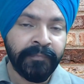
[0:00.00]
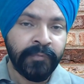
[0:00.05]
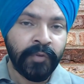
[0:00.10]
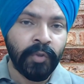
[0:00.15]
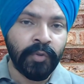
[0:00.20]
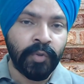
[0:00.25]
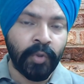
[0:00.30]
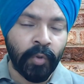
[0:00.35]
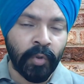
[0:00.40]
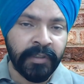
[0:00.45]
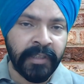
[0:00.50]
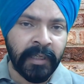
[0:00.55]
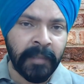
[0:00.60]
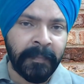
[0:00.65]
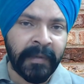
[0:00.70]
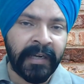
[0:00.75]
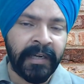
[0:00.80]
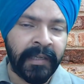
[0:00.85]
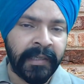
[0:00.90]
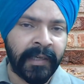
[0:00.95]
तो दो दिन
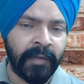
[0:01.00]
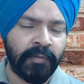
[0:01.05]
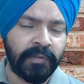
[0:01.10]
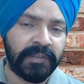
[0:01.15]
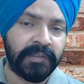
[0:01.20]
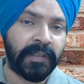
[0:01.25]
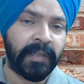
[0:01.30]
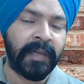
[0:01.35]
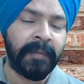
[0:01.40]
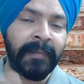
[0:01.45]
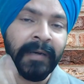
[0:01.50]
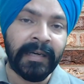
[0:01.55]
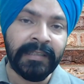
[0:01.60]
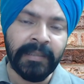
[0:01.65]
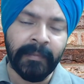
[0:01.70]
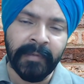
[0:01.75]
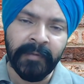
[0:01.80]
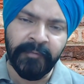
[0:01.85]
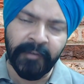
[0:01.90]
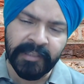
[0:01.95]
पेंडिंग है उसके बाद
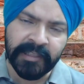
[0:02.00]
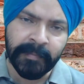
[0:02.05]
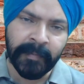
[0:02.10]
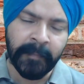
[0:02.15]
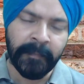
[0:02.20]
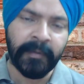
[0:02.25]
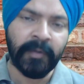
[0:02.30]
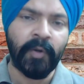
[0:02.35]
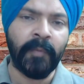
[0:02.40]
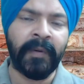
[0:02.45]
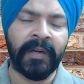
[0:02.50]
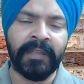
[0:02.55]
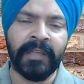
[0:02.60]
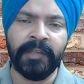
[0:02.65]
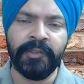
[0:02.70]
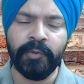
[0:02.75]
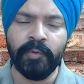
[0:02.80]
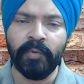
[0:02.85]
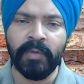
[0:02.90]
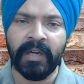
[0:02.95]
हमें फर्स्ट पेपर को पढ़ना
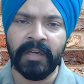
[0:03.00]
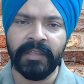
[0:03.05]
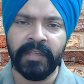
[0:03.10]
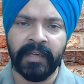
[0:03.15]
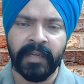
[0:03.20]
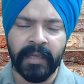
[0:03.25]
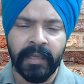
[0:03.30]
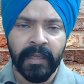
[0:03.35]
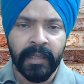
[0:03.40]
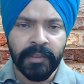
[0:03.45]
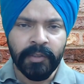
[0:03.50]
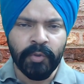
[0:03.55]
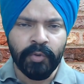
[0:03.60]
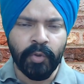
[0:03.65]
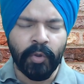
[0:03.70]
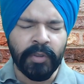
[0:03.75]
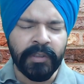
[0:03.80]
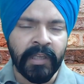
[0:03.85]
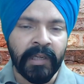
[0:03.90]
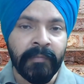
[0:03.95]
शुरू कर देना है तो
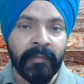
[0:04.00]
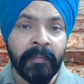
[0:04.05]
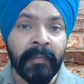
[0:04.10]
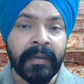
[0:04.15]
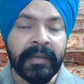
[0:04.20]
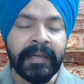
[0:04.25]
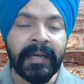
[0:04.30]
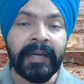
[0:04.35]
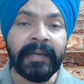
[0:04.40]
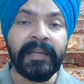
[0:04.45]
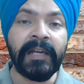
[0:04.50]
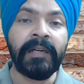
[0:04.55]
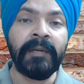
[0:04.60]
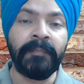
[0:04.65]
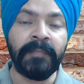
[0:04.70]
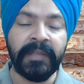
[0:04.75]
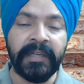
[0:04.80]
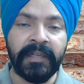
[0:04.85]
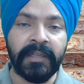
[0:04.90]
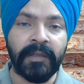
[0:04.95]
दो दिन में मैं क्या क्या
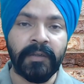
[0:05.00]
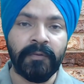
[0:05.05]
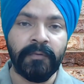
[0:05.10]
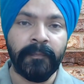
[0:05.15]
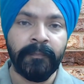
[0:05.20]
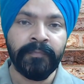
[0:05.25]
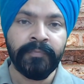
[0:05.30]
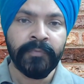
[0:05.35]
कंप्लीट करूँ